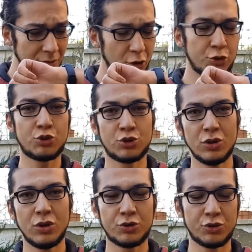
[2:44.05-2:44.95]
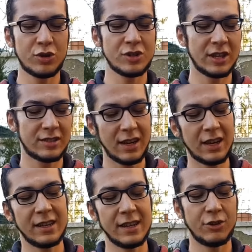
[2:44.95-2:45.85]
30'u 30 Ocak
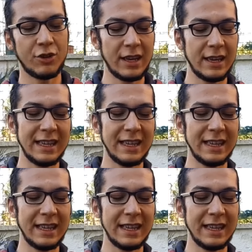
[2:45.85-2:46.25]
tarihine göre